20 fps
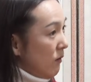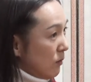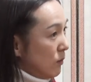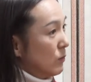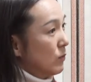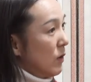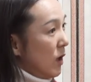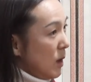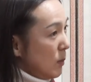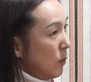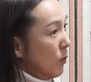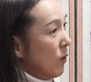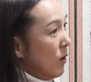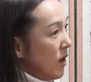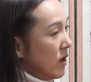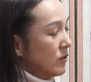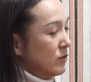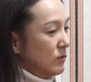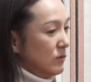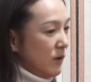어, 해볼래?
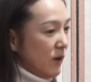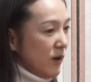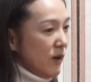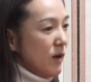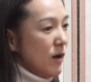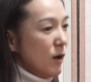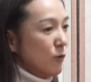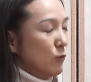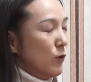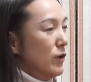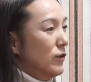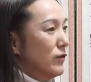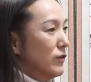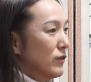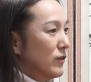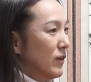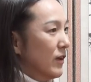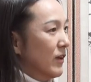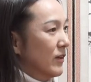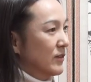해서 네 하고
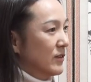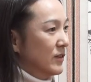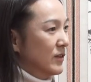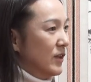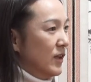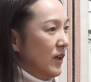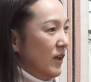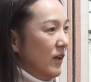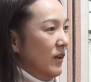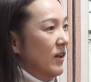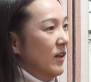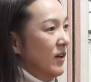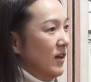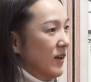했는데 그게